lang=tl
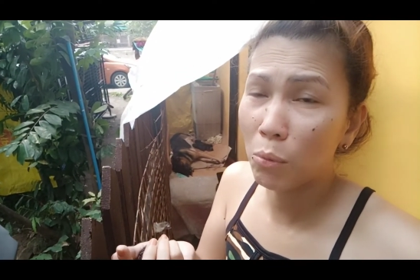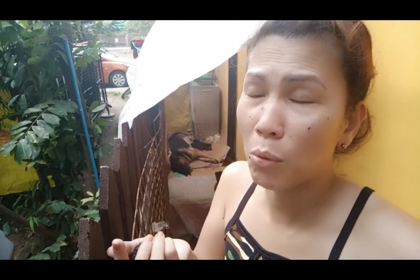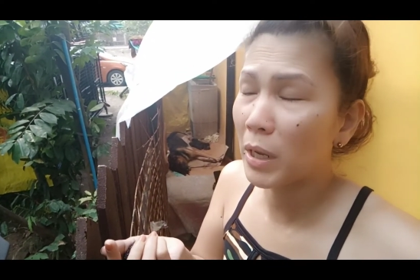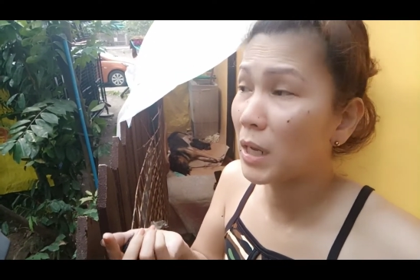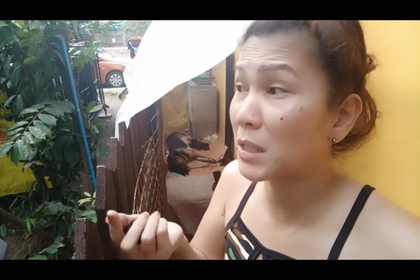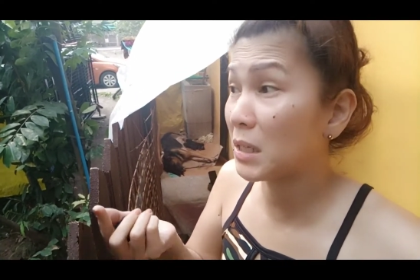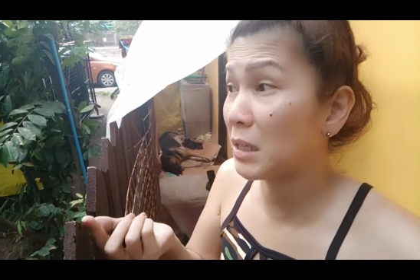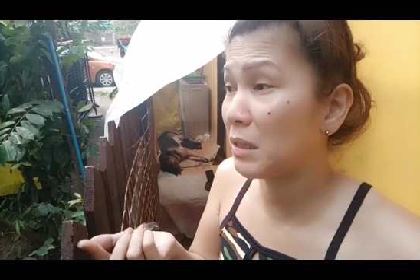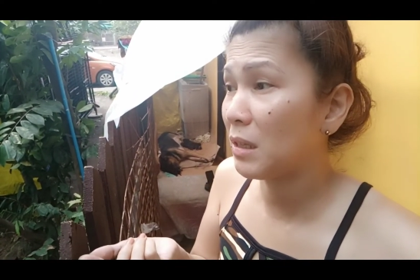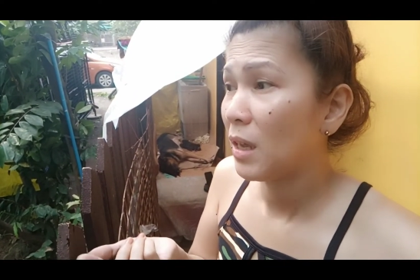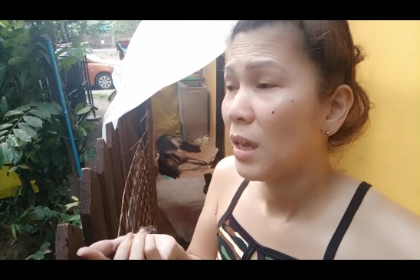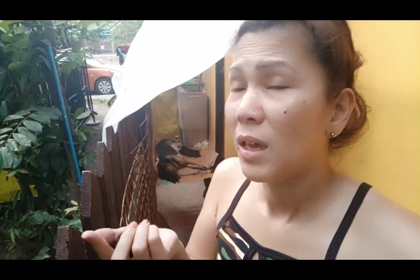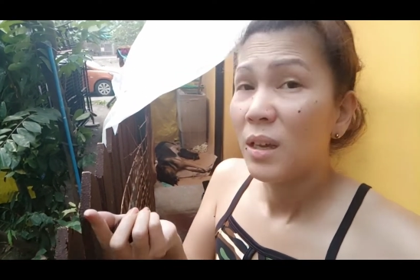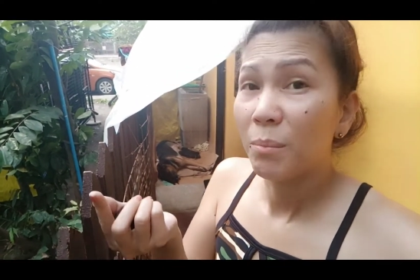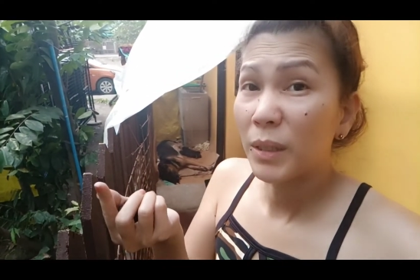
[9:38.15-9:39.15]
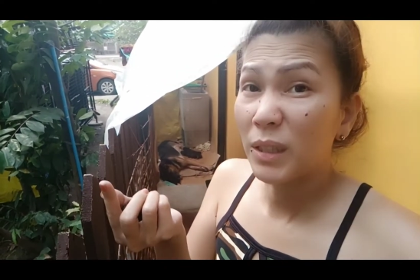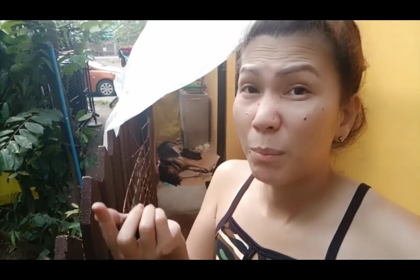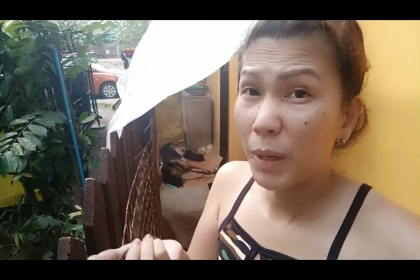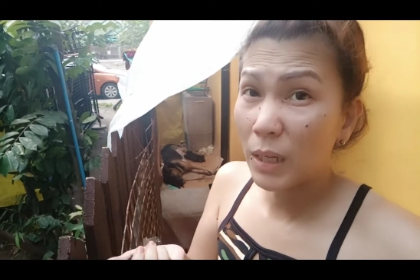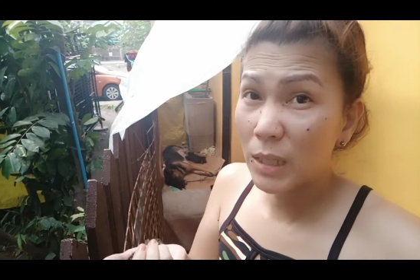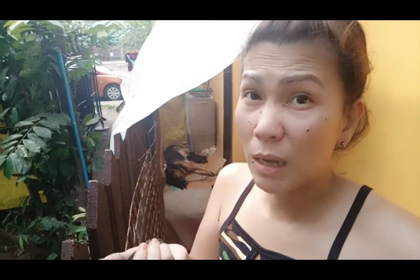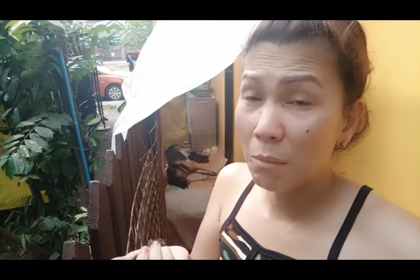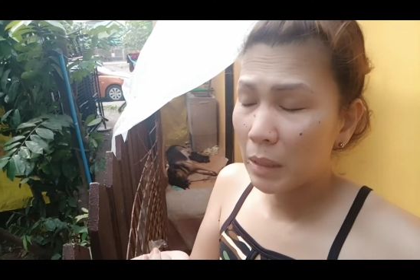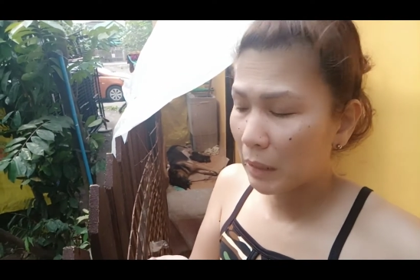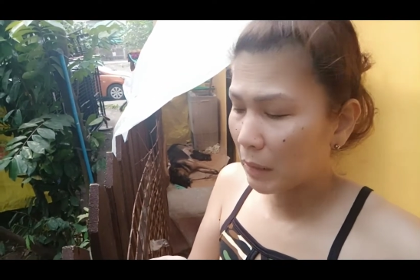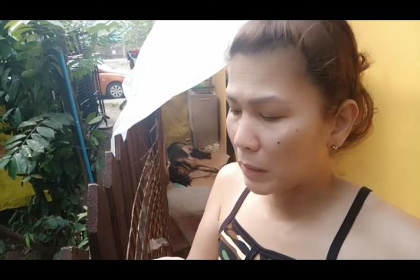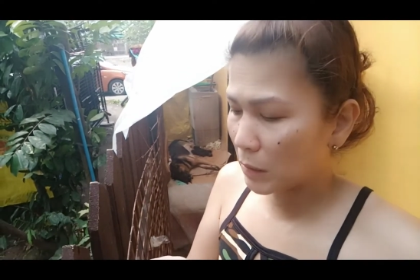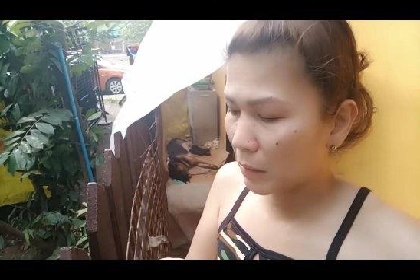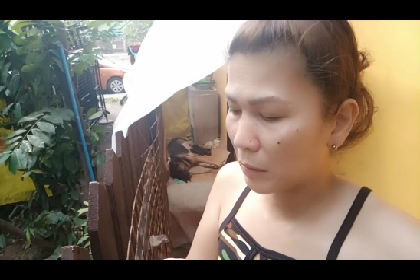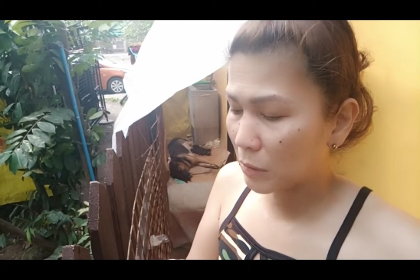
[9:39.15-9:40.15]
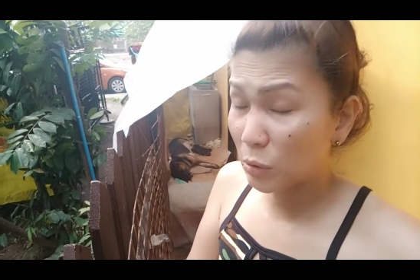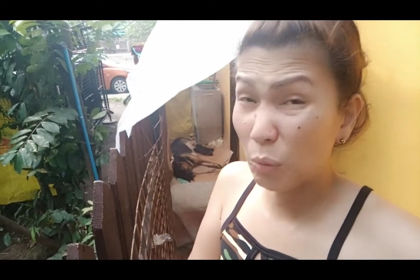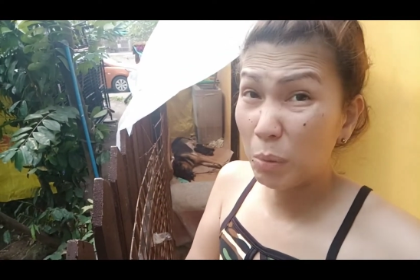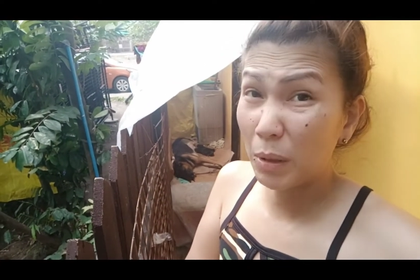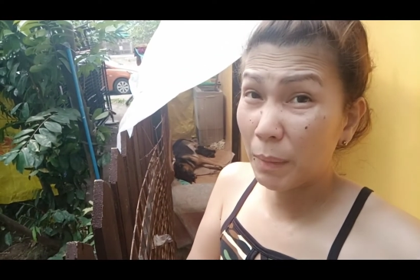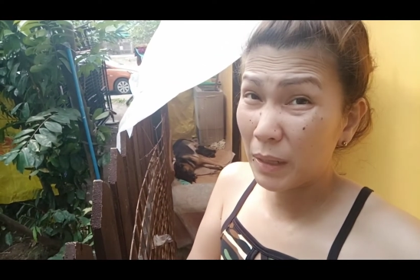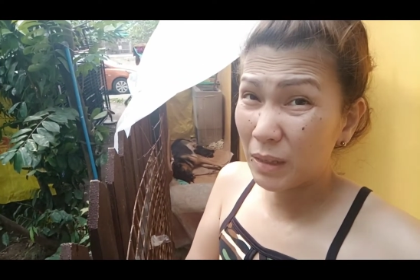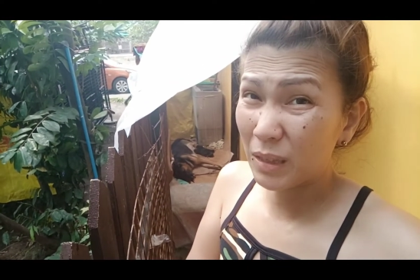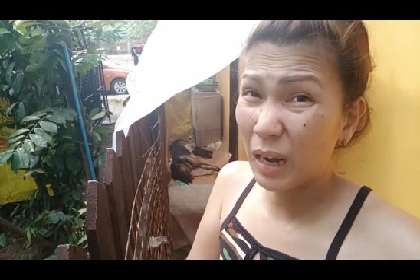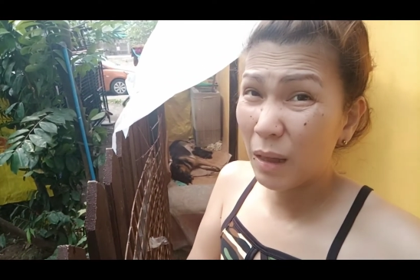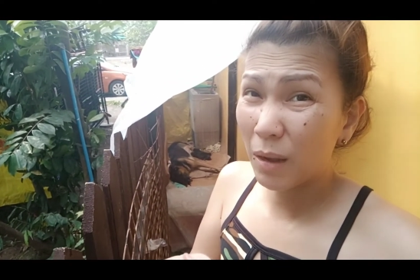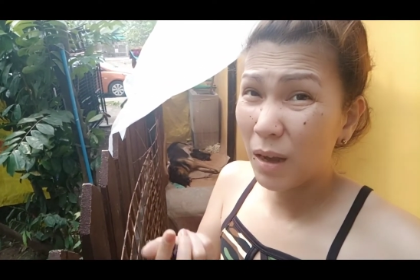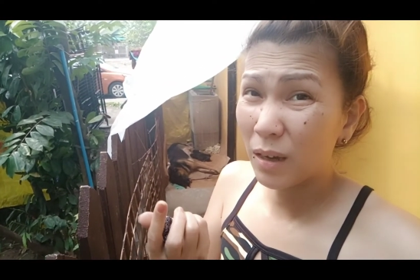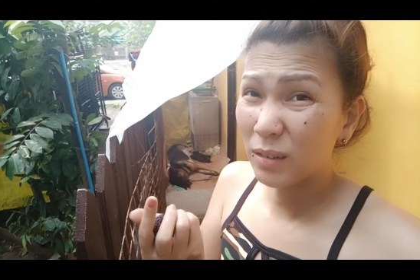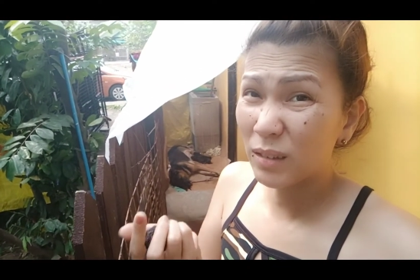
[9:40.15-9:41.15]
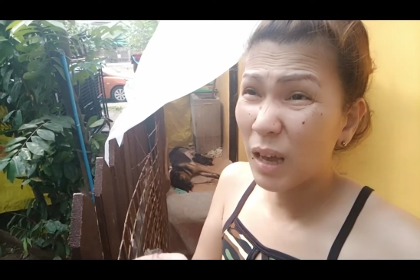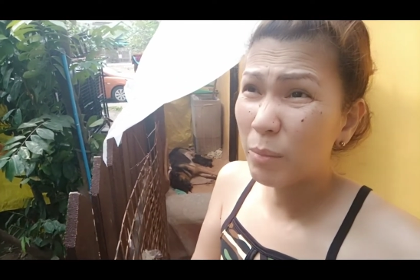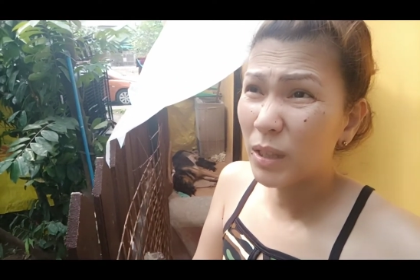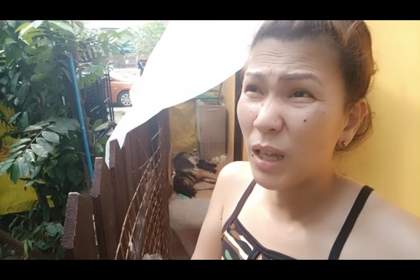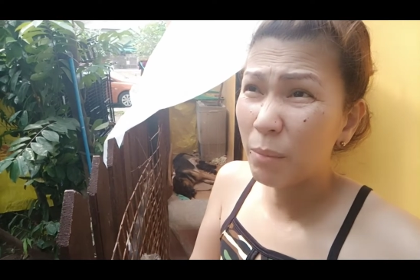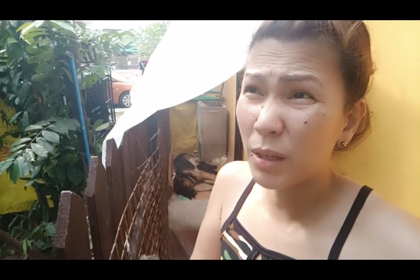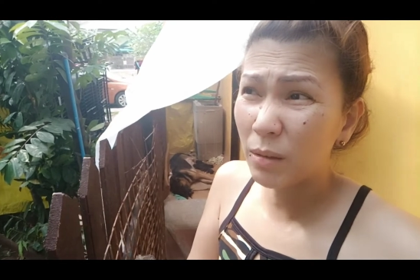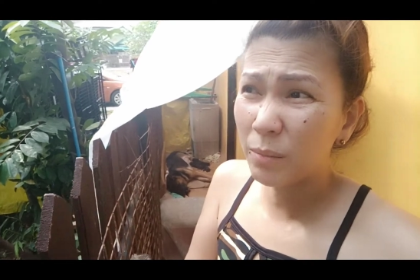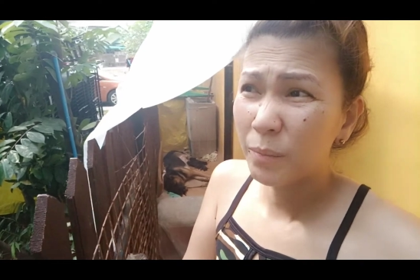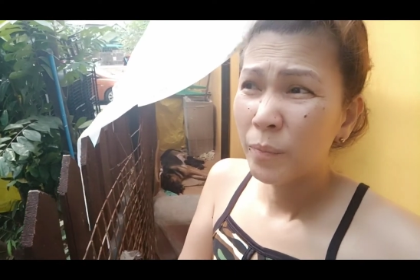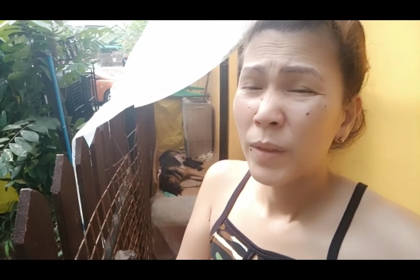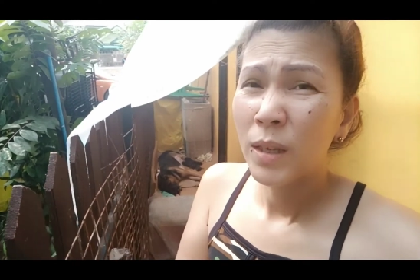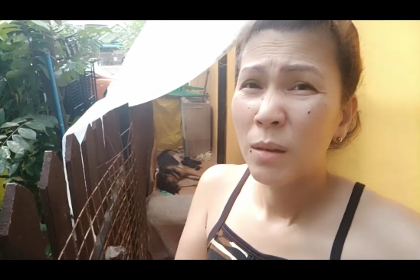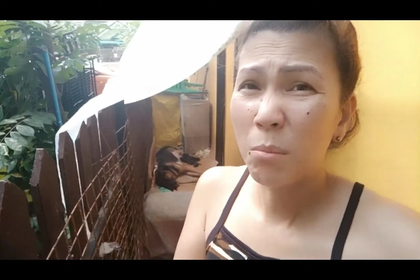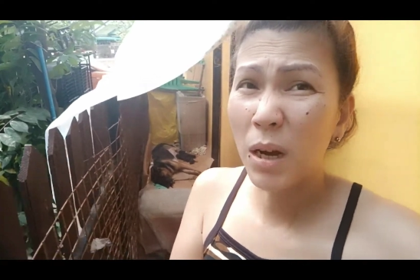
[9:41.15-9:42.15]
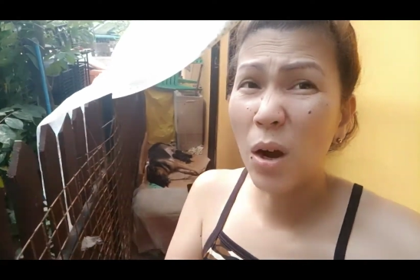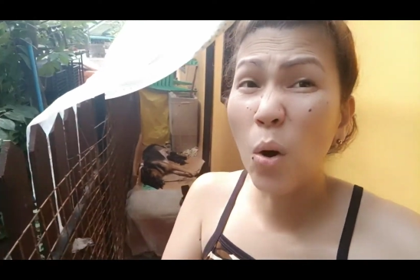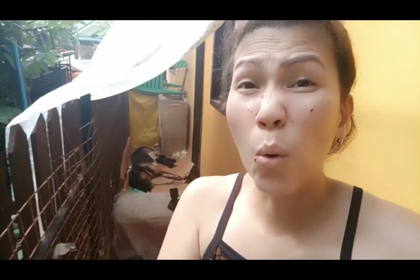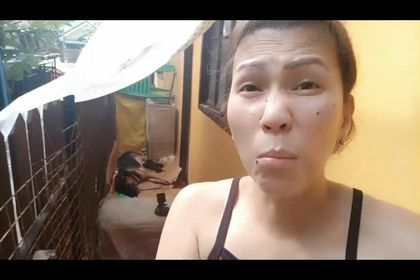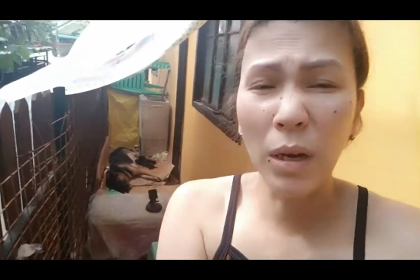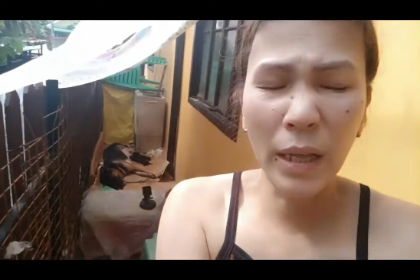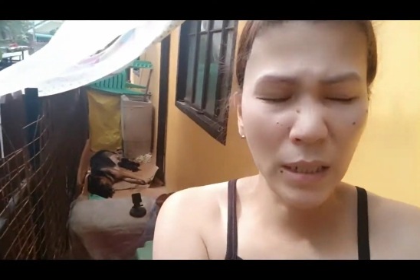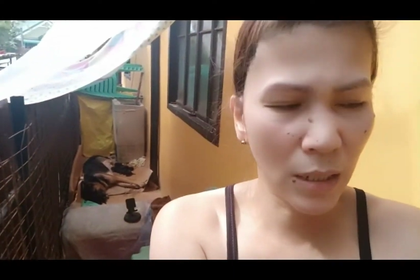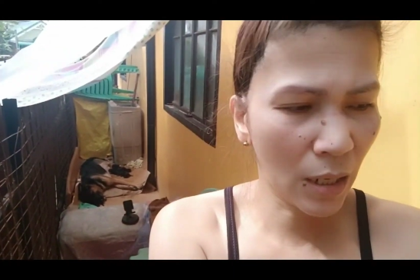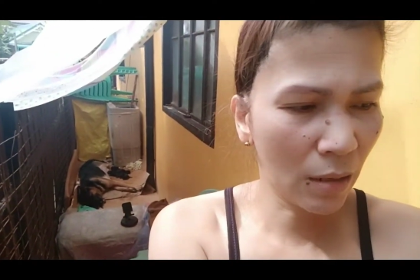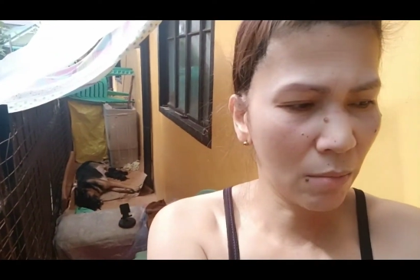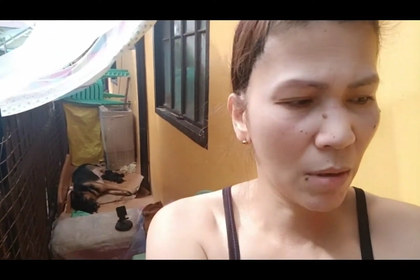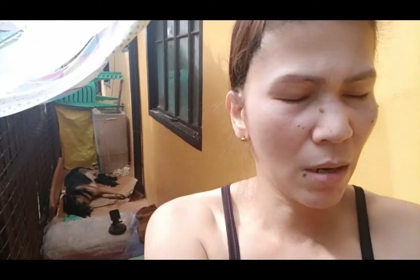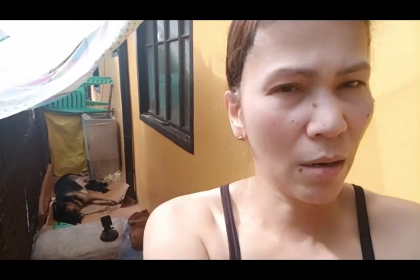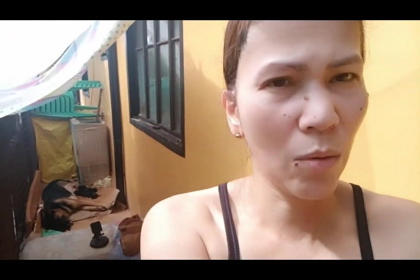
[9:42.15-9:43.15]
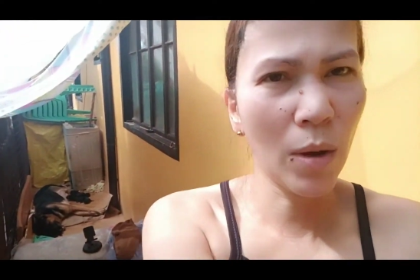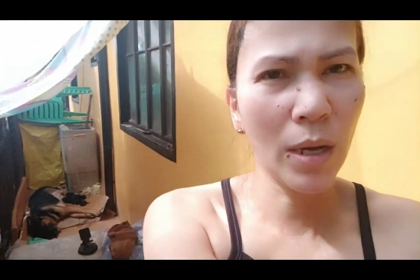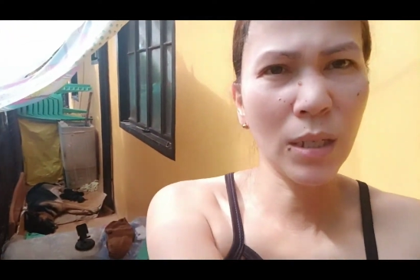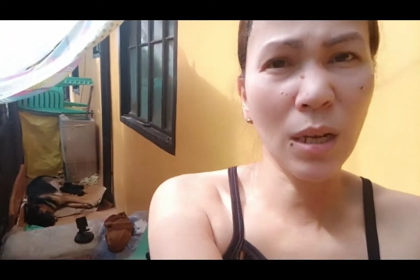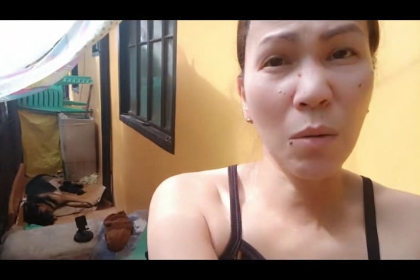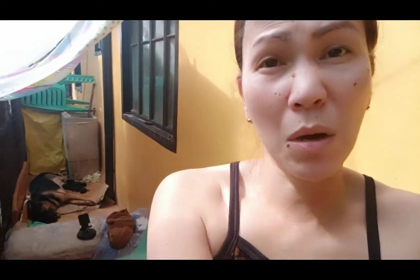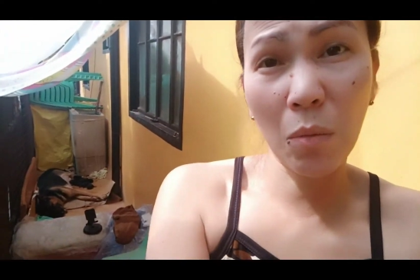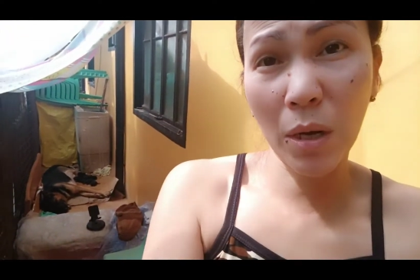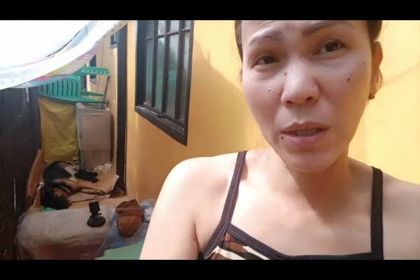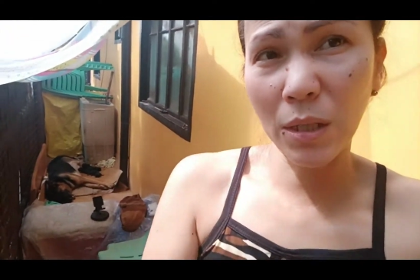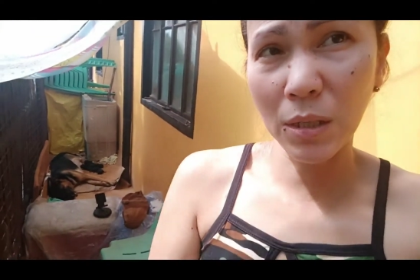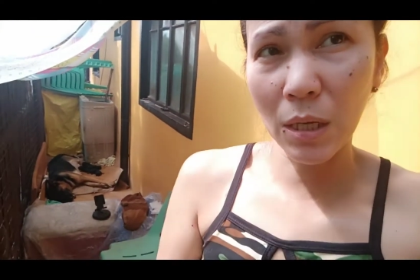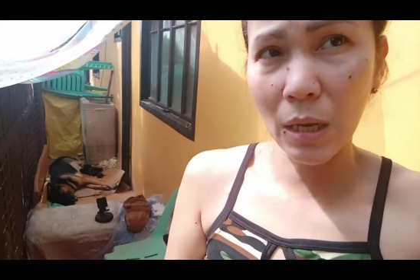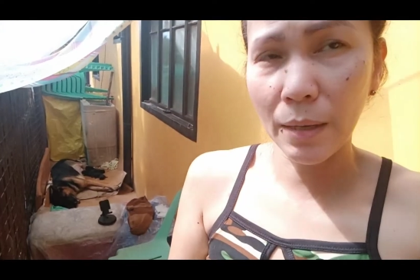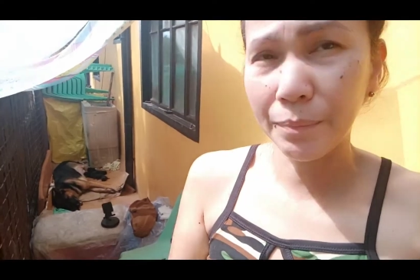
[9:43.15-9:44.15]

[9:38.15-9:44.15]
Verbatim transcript: As in, pati pala sa Amerika, sa sobra trip talagang daming-daming mga homeless. Ayun mga kawayas, kawawa din sila.